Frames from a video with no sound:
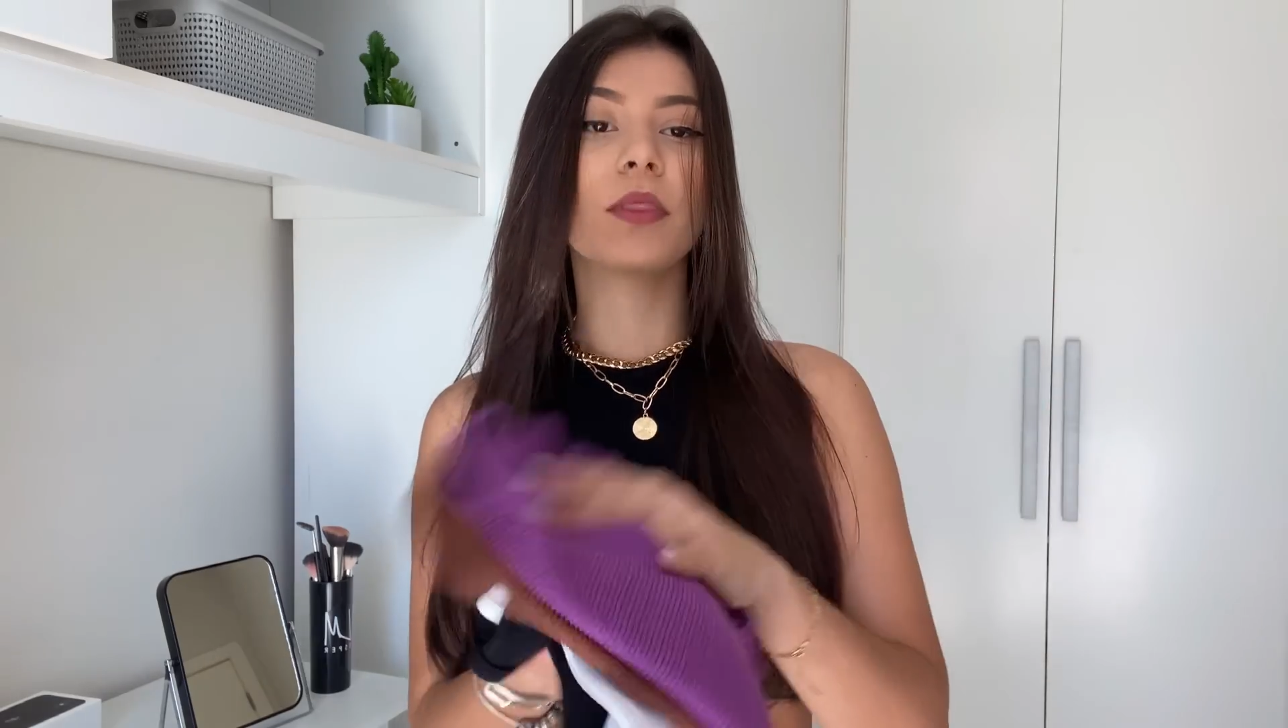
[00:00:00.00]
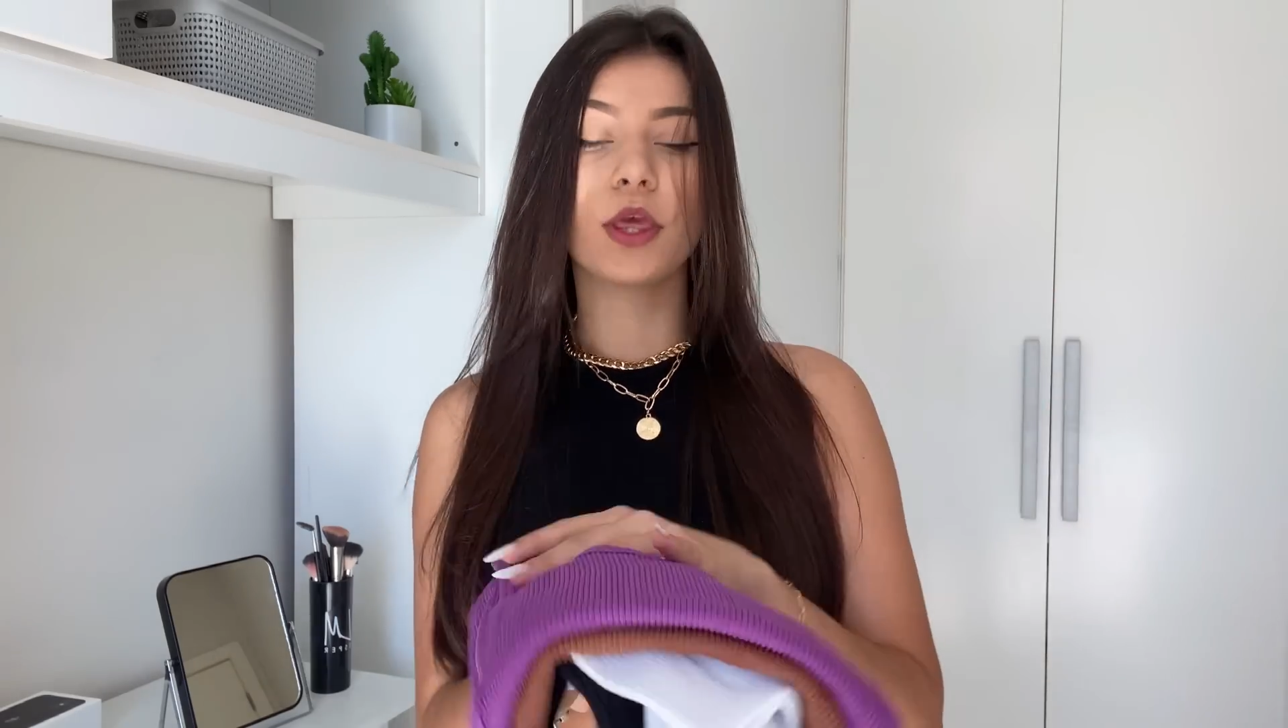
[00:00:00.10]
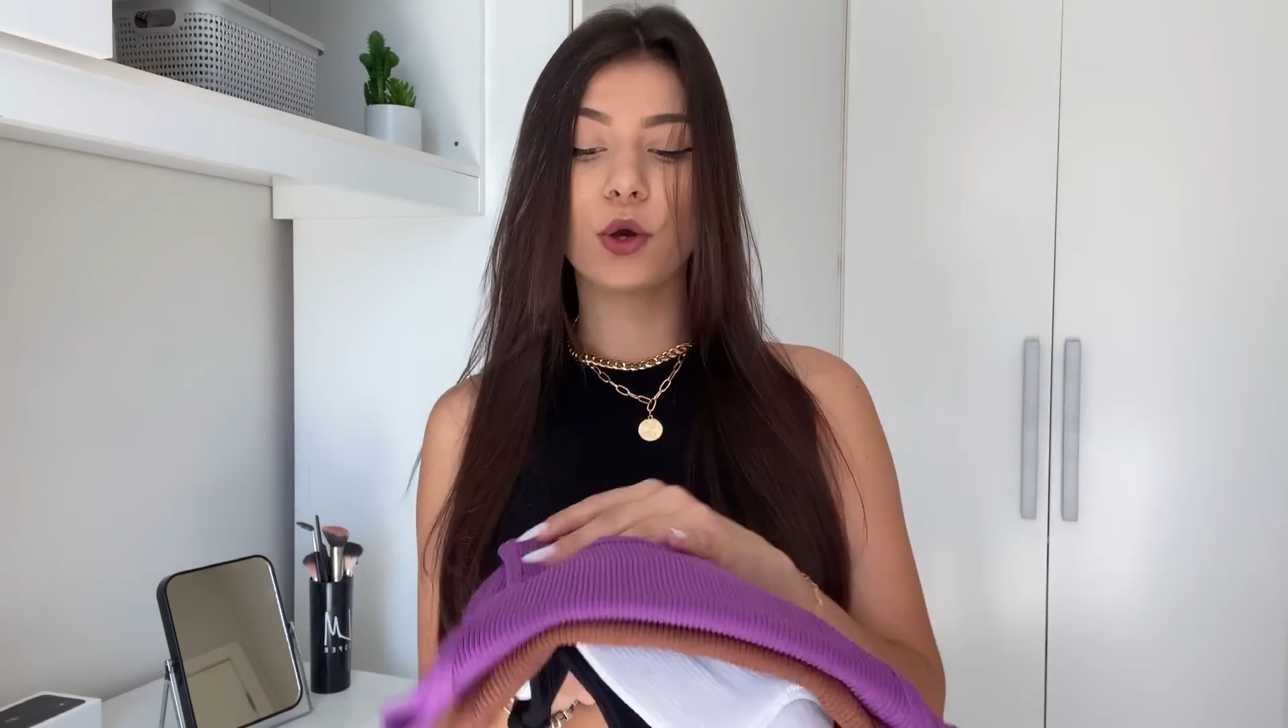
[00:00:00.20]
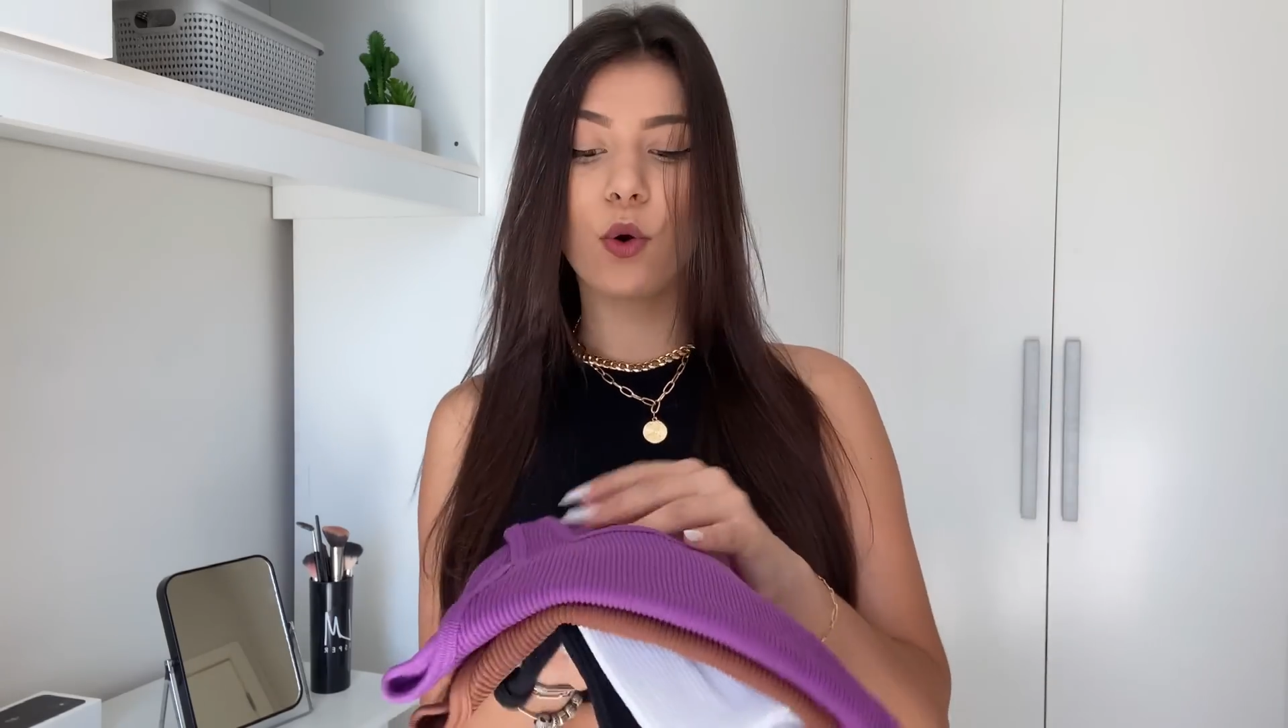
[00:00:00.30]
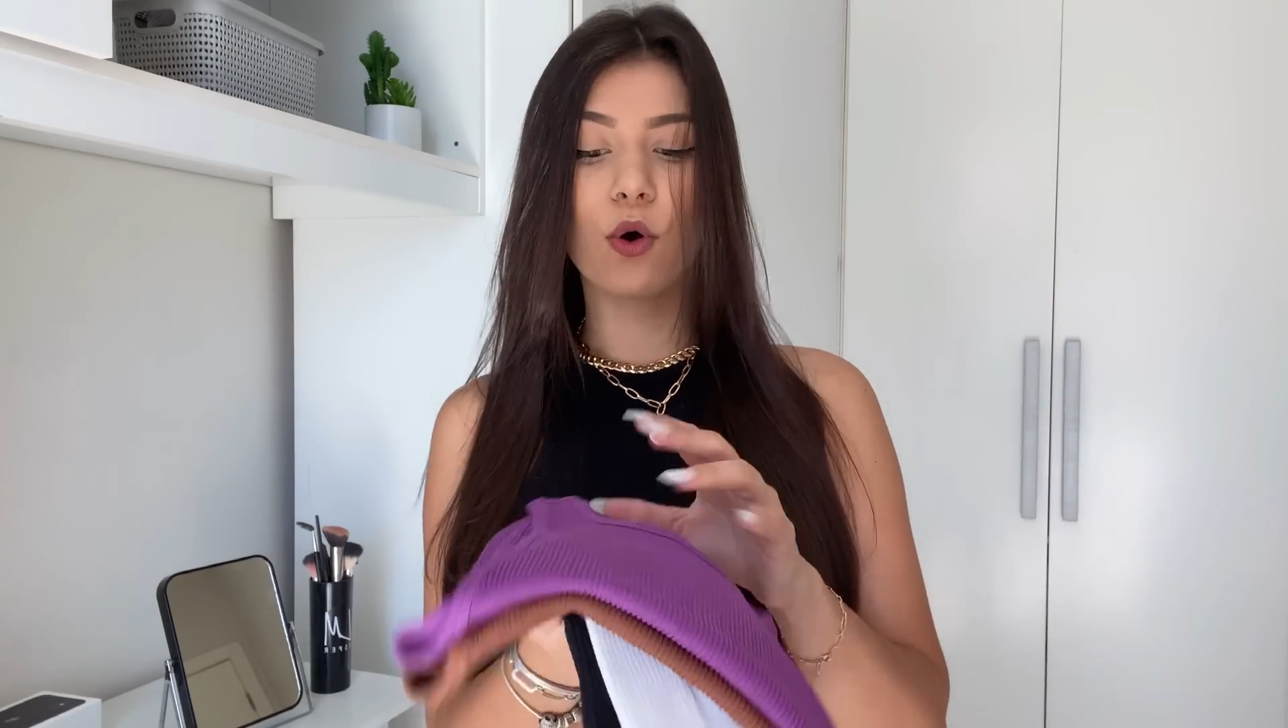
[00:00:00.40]

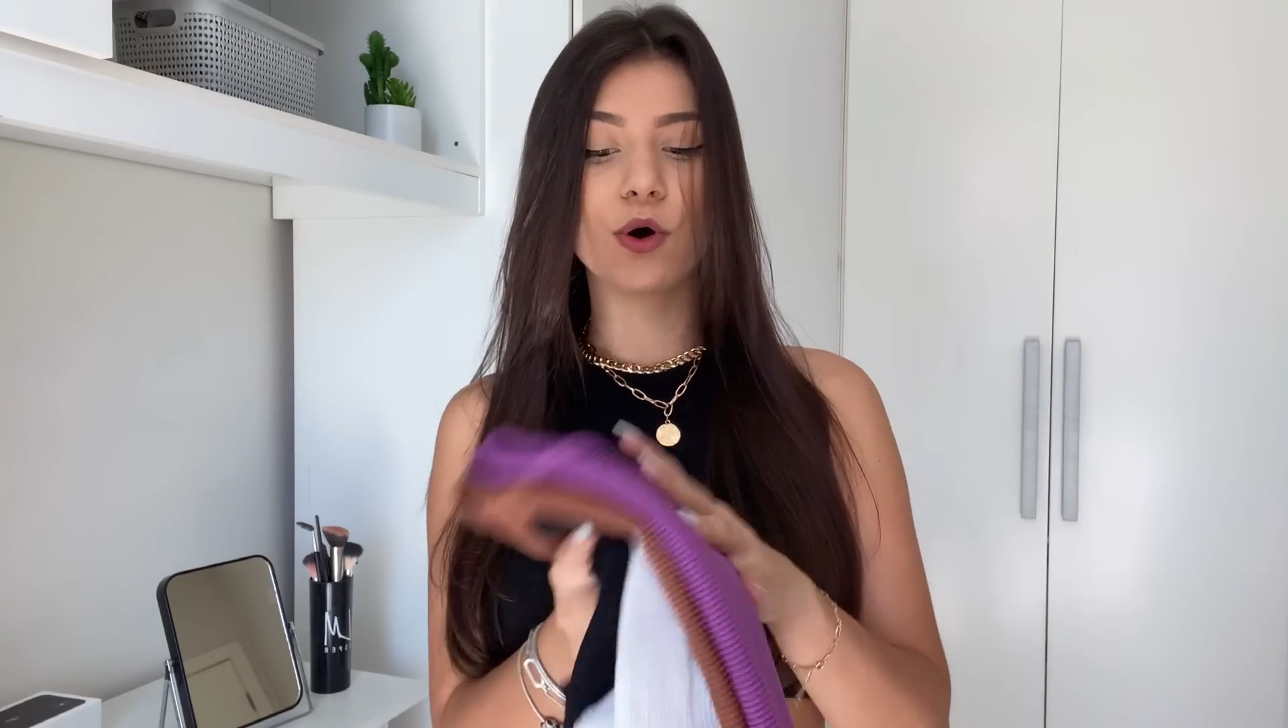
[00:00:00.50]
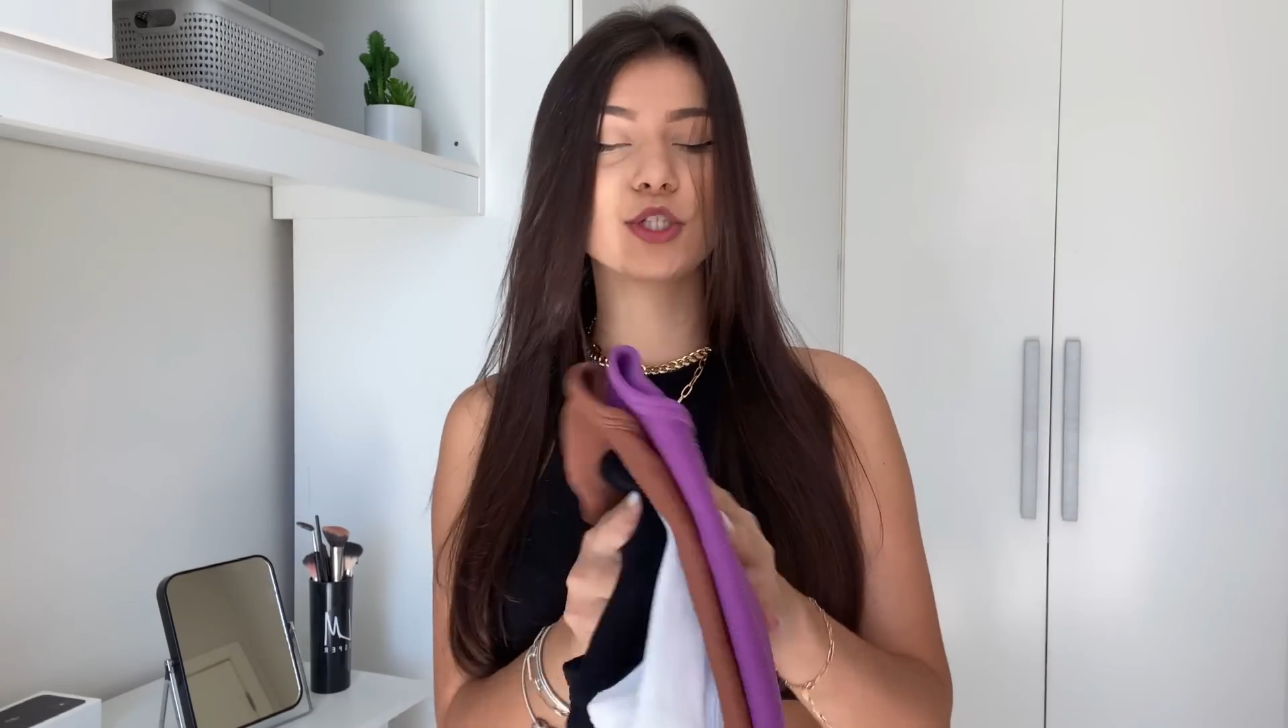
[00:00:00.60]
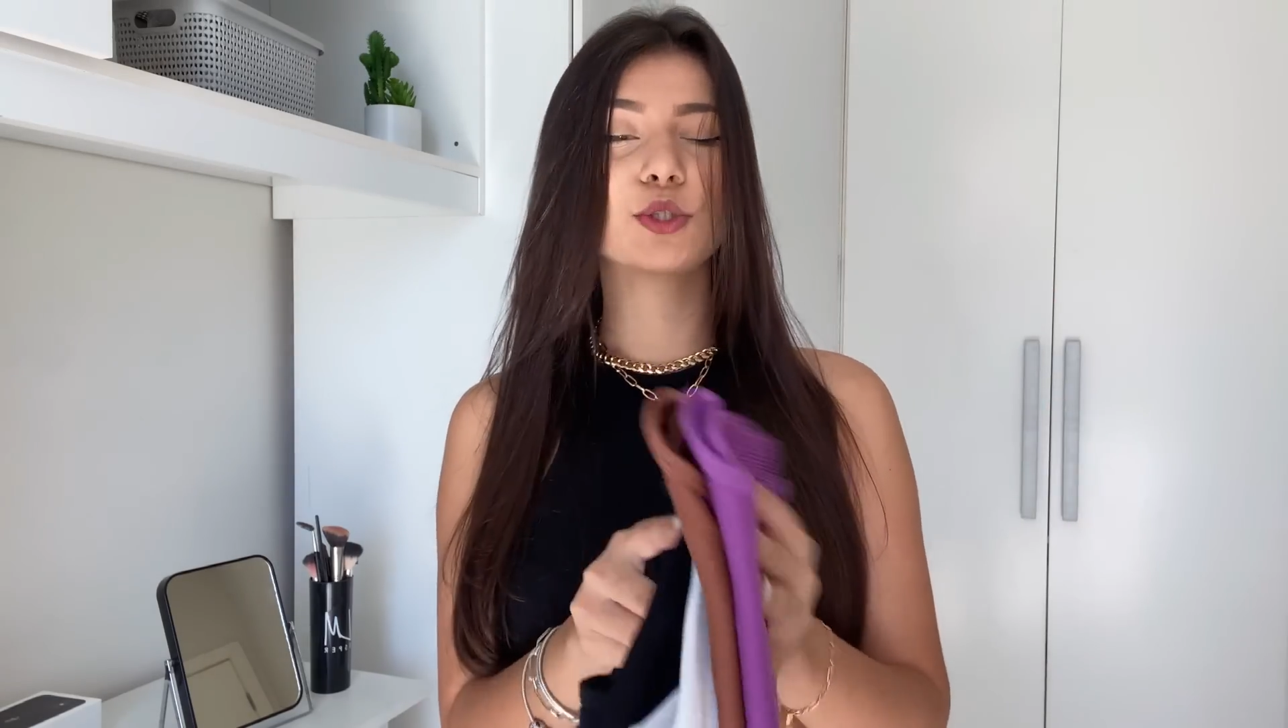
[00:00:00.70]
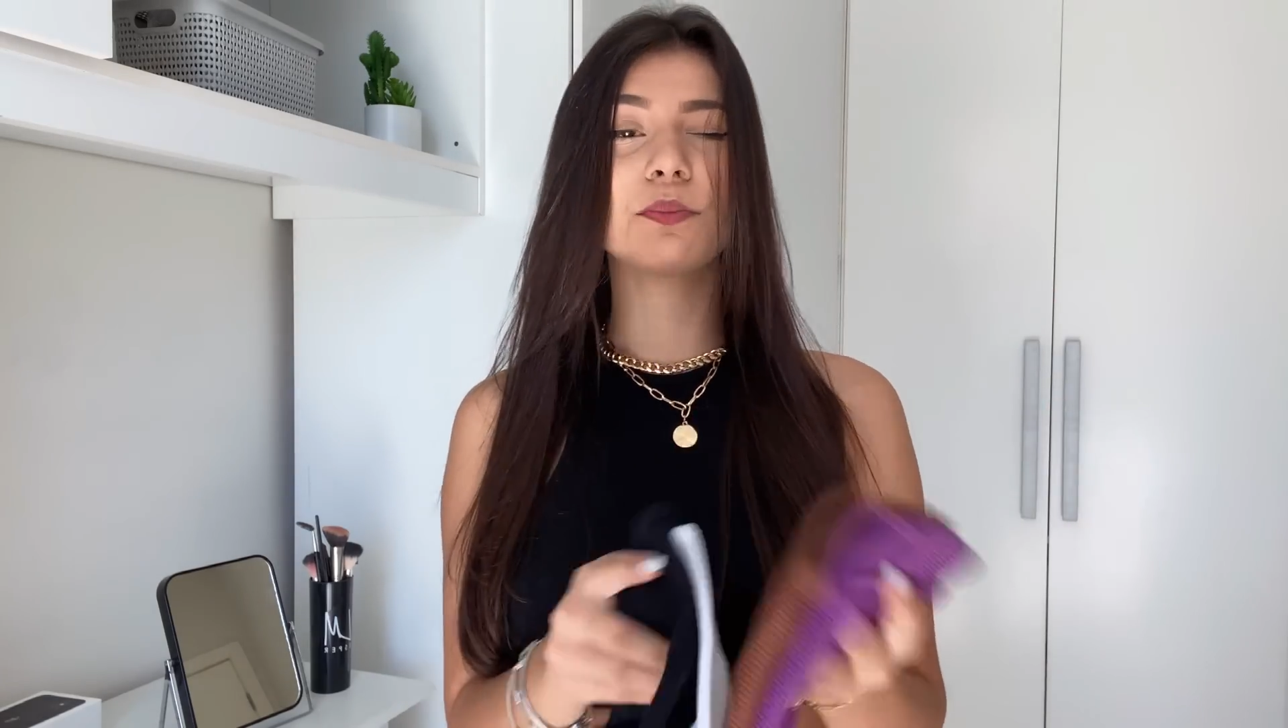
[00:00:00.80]
e o roxo